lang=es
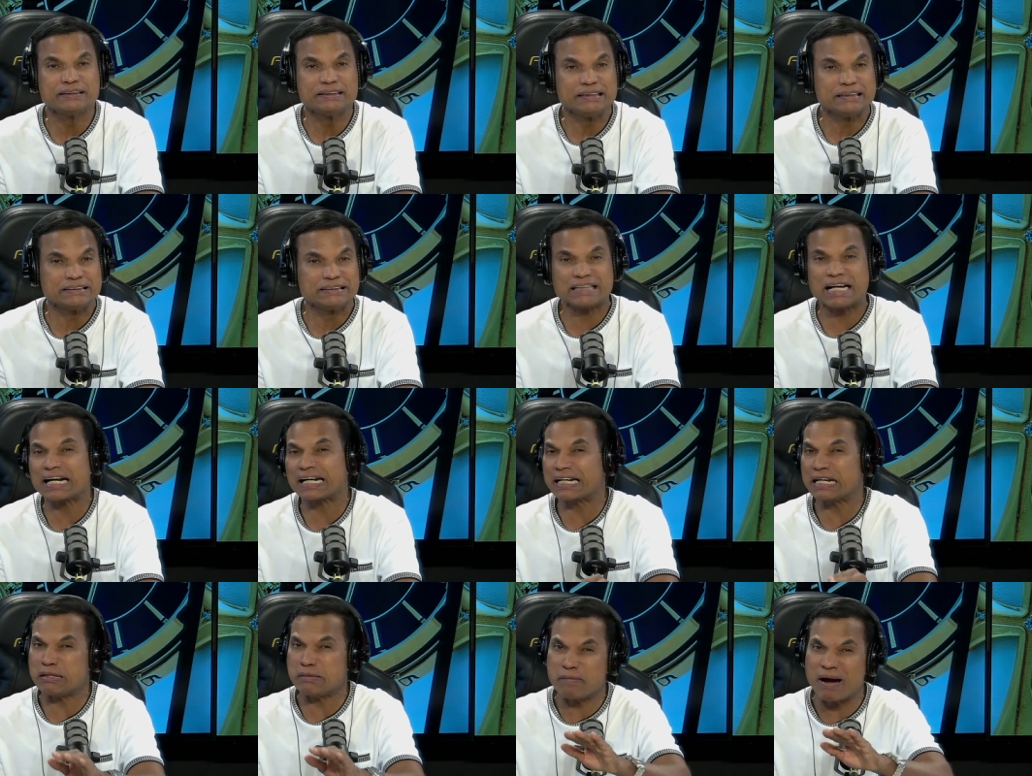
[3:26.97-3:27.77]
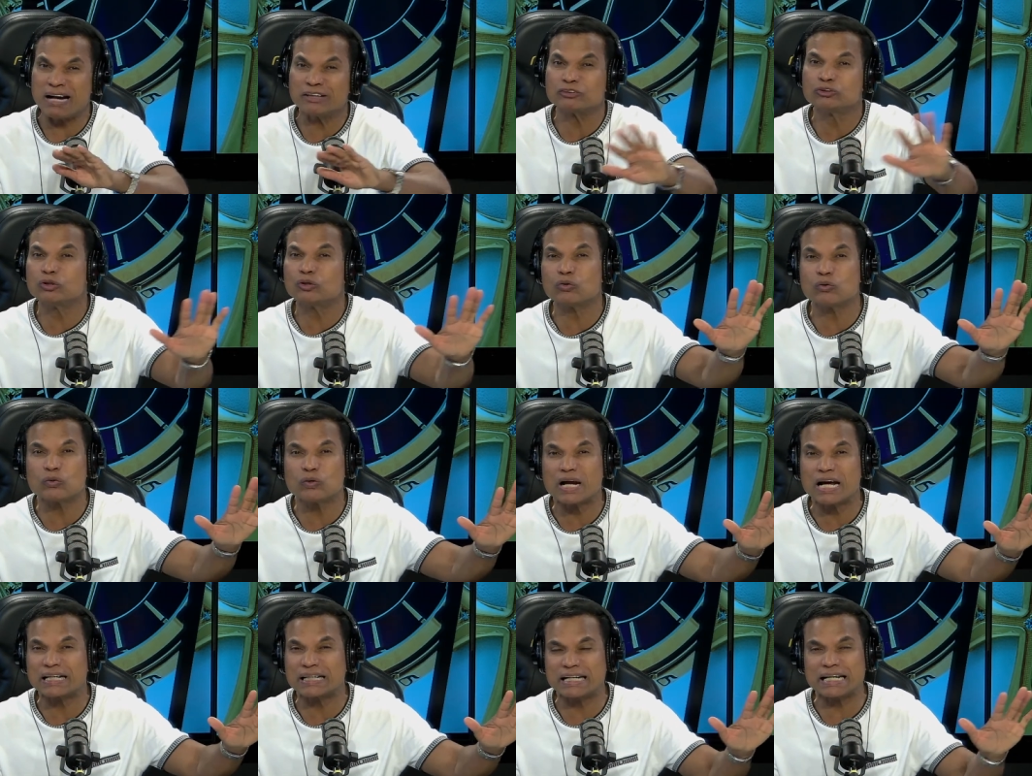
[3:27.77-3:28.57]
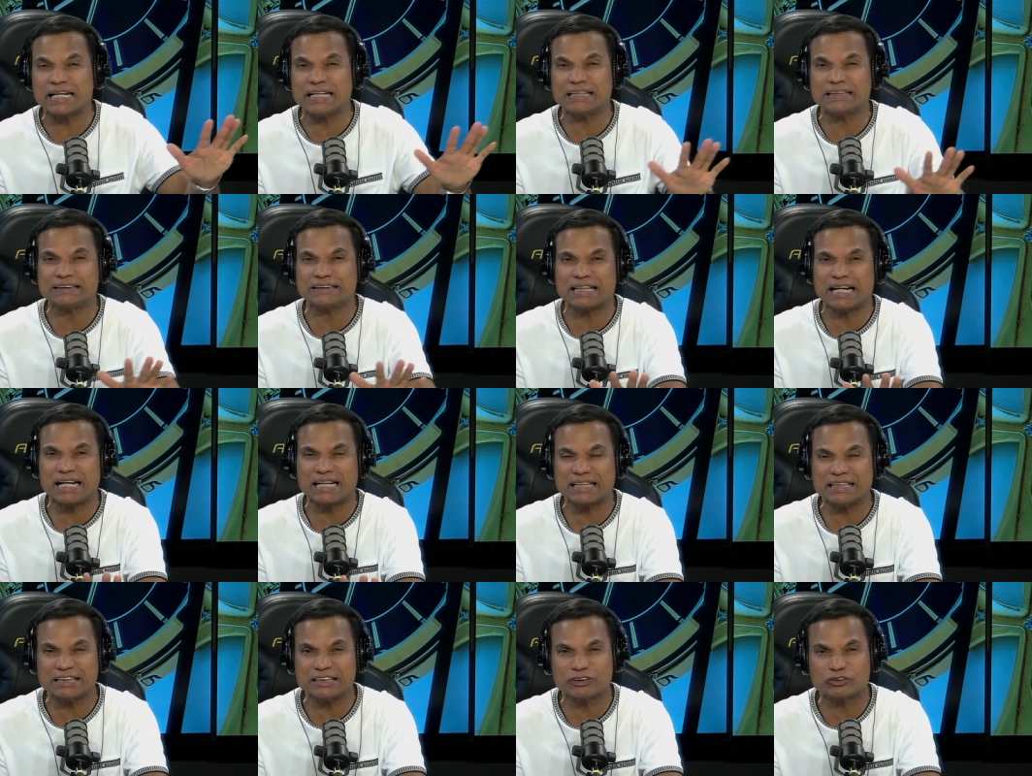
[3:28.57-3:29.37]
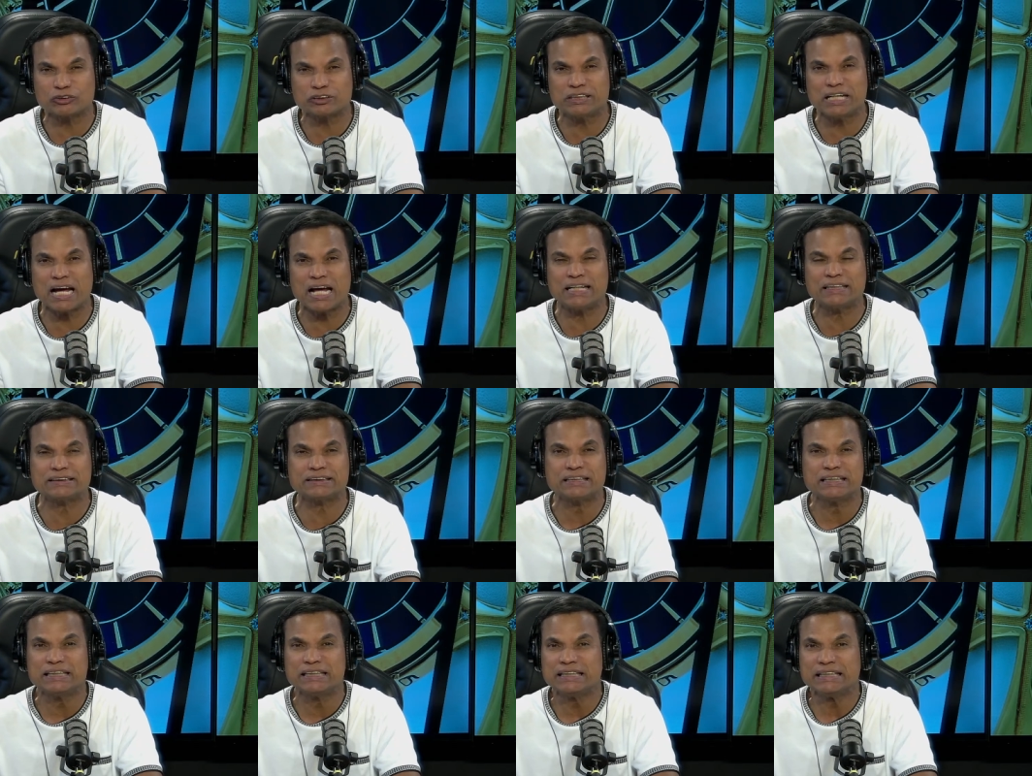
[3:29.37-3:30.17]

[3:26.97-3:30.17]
está quemando las redes, las redes sociales,